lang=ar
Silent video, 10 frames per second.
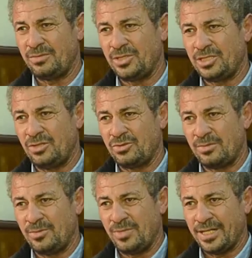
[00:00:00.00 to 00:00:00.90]
متجوزه
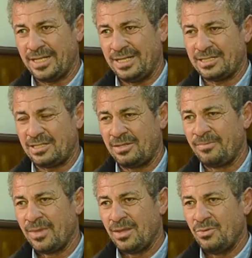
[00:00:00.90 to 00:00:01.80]
من بنغازي
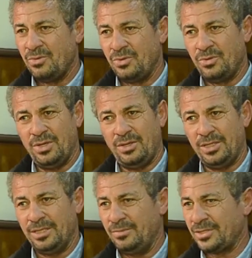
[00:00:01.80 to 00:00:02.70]
واحنا
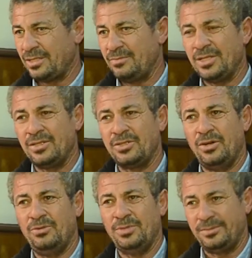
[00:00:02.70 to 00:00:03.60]
المصريين
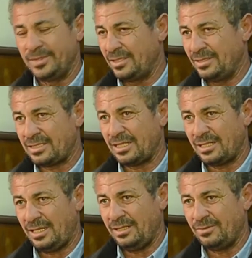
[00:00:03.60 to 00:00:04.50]
عمرنا ما نقدر نستغنى
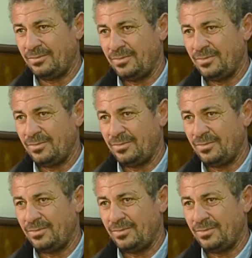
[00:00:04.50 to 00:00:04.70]
عنهم